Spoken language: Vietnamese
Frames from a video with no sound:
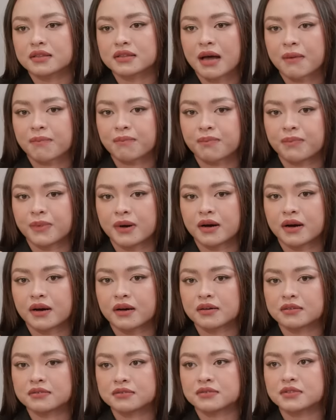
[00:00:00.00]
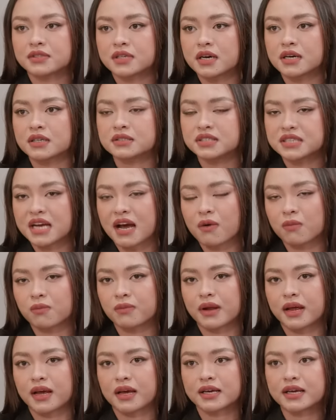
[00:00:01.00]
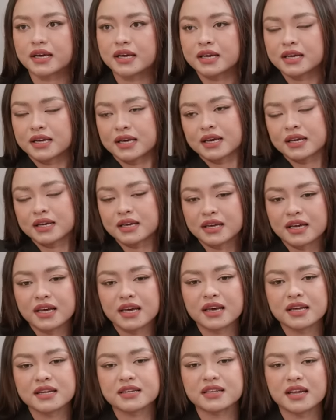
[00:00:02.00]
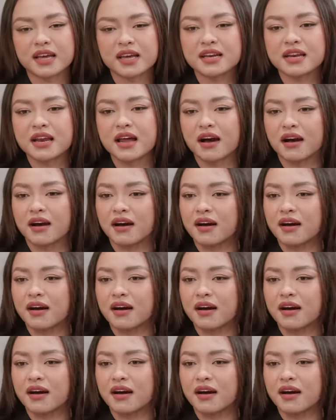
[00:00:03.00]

Tập uh, cơ trong nè, cái cái cái in, inner